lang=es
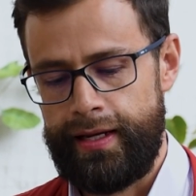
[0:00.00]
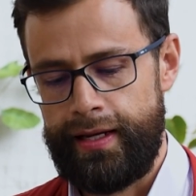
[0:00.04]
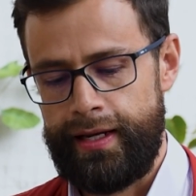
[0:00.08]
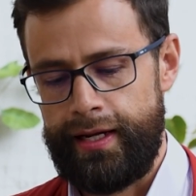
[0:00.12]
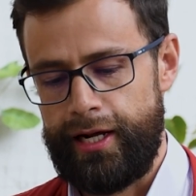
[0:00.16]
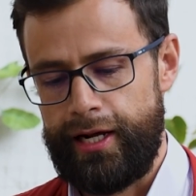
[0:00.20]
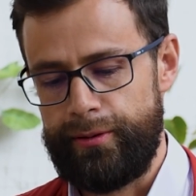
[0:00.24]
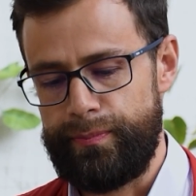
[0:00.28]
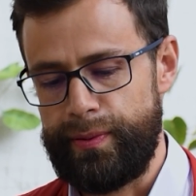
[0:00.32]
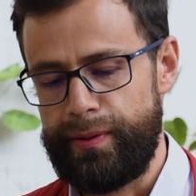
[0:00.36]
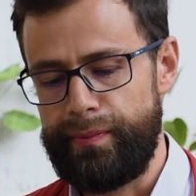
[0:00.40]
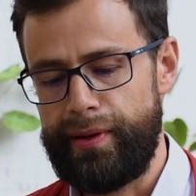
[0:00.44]

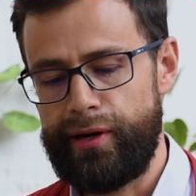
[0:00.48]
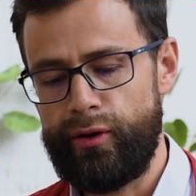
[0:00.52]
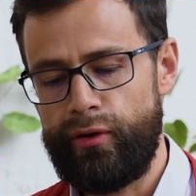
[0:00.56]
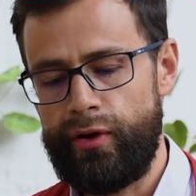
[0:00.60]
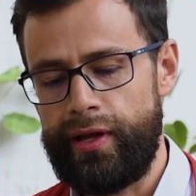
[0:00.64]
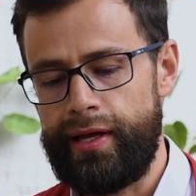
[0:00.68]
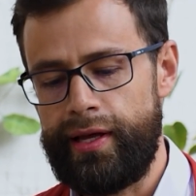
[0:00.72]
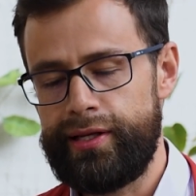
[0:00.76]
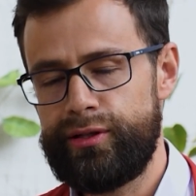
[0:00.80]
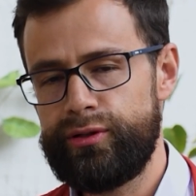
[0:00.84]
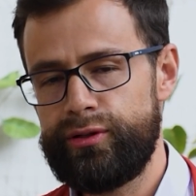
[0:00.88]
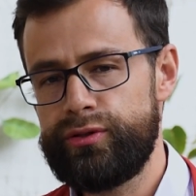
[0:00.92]
El primero
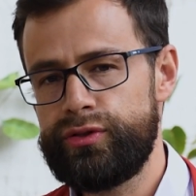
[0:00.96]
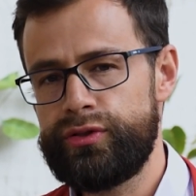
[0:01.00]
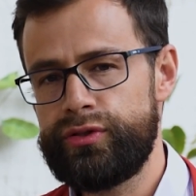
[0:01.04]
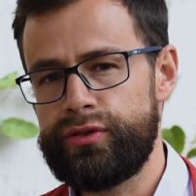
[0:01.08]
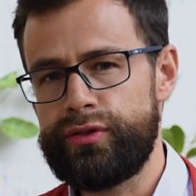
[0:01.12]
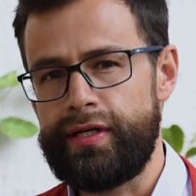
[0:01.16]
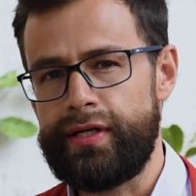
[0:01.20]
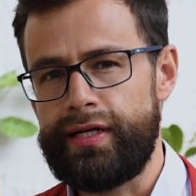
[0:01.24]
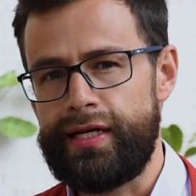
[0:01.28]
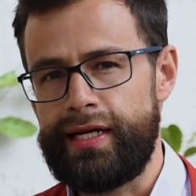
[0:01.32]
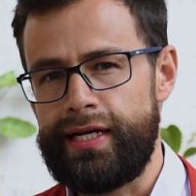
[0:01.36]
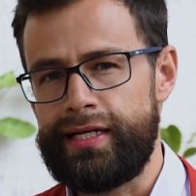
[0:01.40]
de
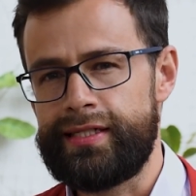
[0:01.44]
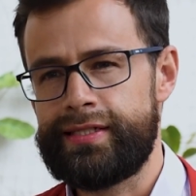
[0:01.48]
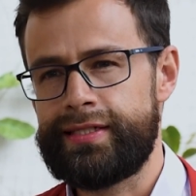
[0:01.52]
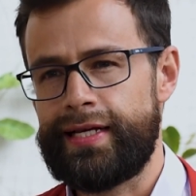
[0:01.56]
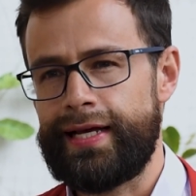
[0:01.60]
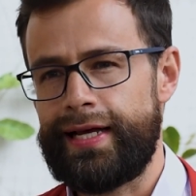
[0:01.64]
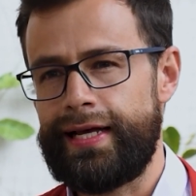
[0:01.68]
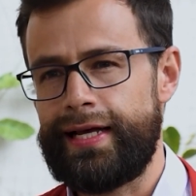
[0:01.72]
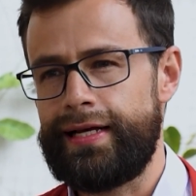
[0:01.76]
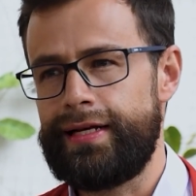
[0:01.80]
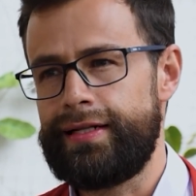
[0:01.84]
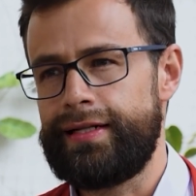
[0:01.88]
ellos es
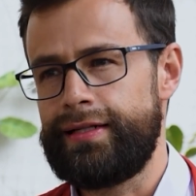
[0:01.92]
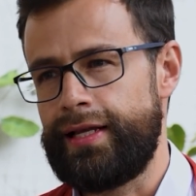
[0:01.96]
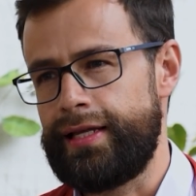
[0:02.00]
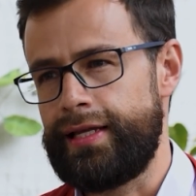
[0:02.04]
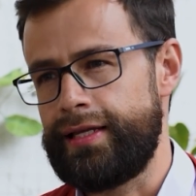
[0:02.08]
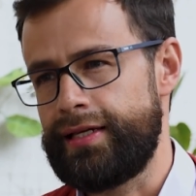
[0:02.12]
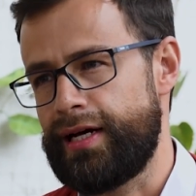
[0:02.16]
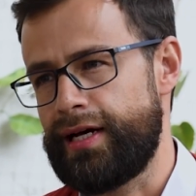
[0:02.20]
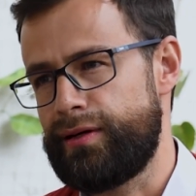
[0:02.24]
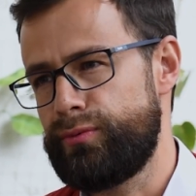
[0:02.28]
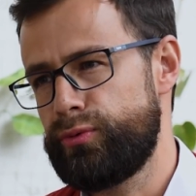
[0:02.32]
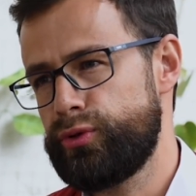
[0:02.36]
que le
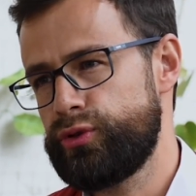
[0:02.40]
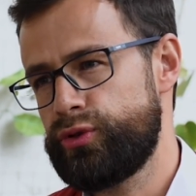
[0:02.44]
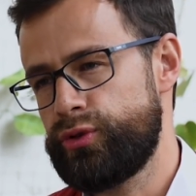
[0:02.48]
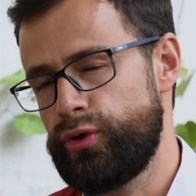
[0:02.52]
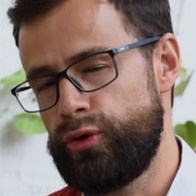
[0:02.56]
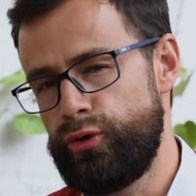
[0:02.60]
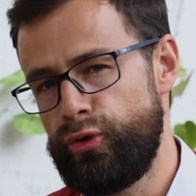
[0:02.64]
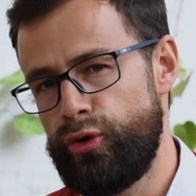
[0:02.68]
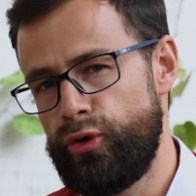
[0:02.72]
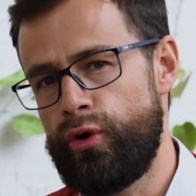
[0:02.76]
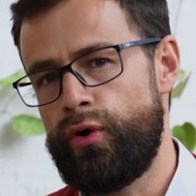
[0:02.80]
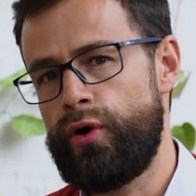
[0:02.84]
digamos
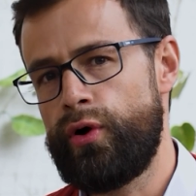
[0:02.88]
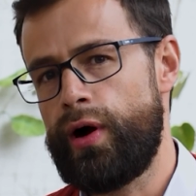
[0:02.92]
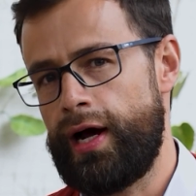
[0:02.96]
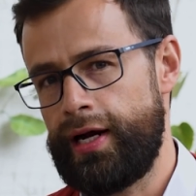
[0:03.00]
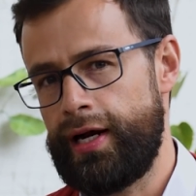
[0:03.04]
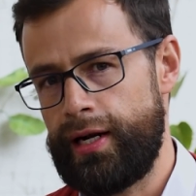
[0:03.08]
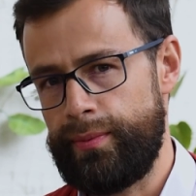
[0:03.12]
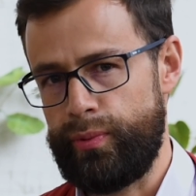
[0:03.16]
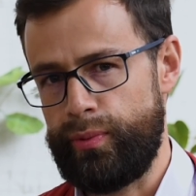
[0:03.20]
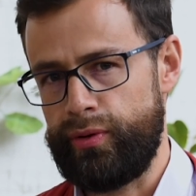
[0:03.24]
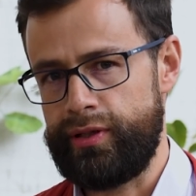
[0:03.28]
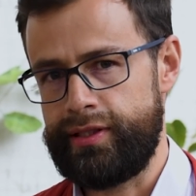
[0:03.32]
no a
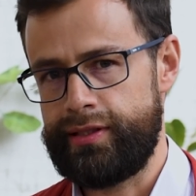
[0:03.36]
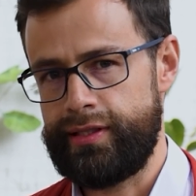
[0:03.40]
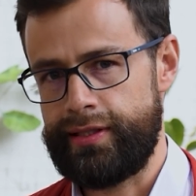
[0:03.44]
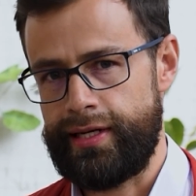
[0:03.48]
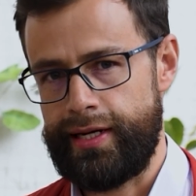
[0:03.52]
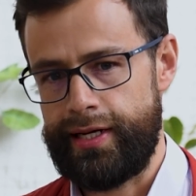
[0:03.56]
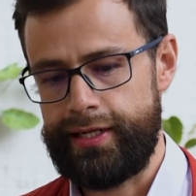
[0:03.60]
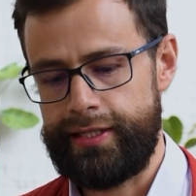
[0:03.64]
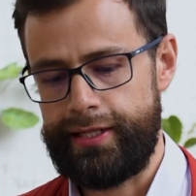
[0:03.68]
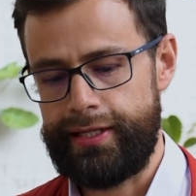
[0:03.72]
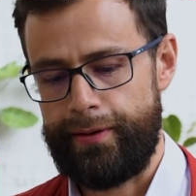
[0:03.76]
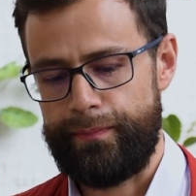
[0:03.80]
la
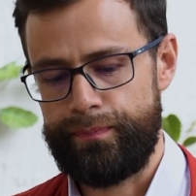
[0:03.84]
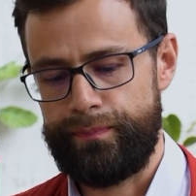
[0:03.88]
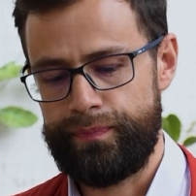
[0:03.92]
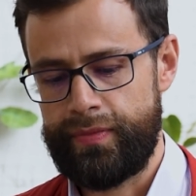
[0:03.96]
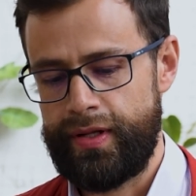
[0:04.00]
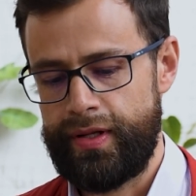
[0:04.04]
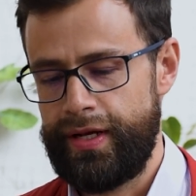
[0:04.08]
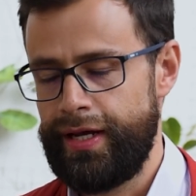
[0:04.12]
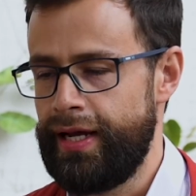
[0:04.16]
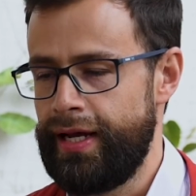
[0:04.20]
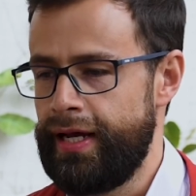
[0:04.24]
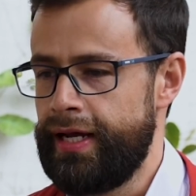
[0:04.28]
politiquería,
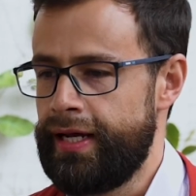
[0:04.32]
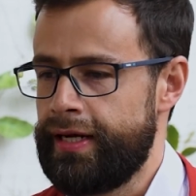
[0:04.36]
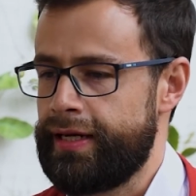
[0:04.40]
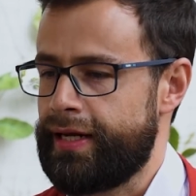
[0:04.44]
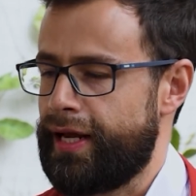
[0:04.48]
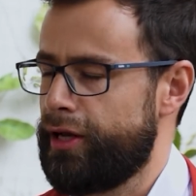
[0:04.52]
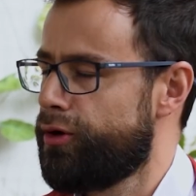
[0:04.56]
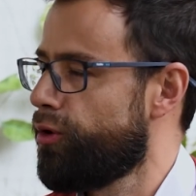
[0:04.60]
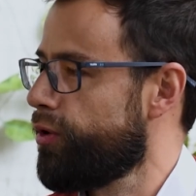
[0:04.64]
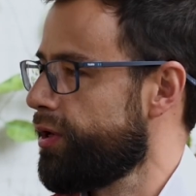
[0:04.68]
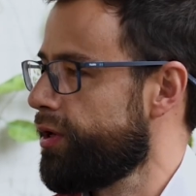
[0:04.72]
que no